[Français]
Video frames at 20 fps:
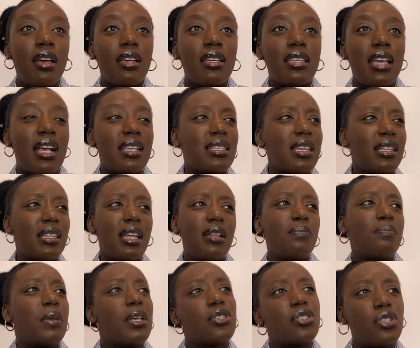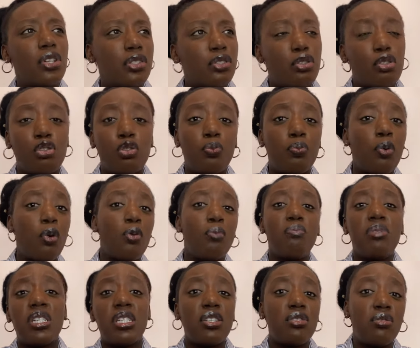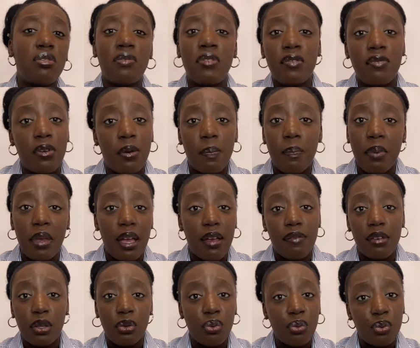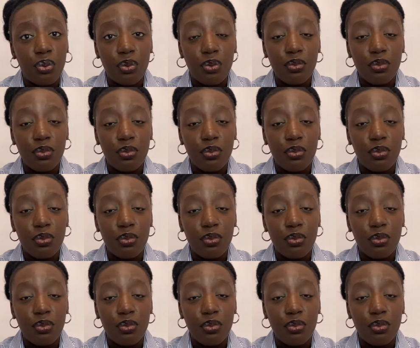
il y a certaines personnes, je ne suis pas obligée de vivre en paix avec eux.